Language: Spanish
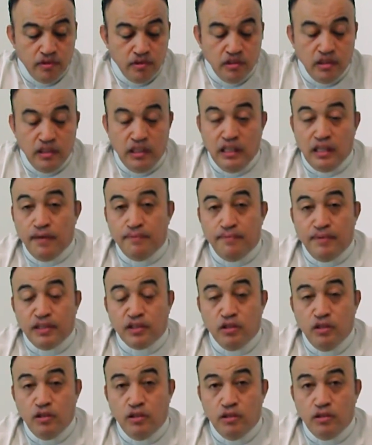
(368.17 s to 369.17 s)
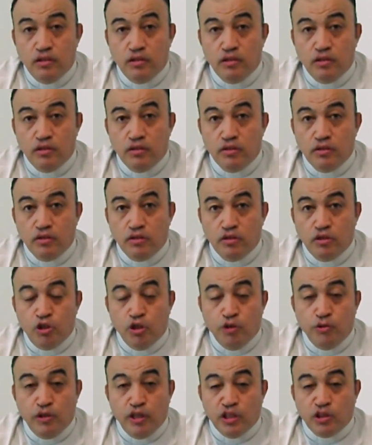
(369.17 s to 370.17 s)
¿Y qué pasó?
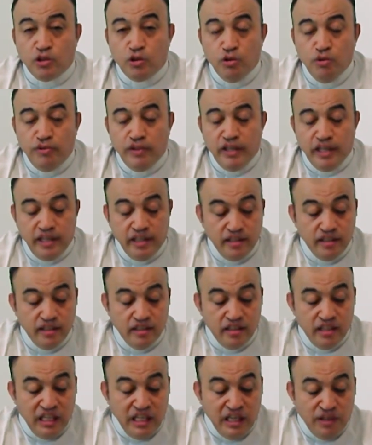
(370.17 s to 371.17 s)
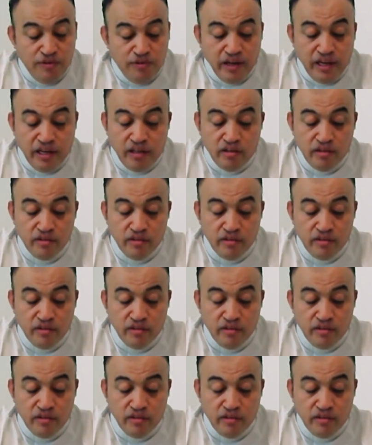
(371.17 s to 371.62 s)
Llovió azufre y fuego.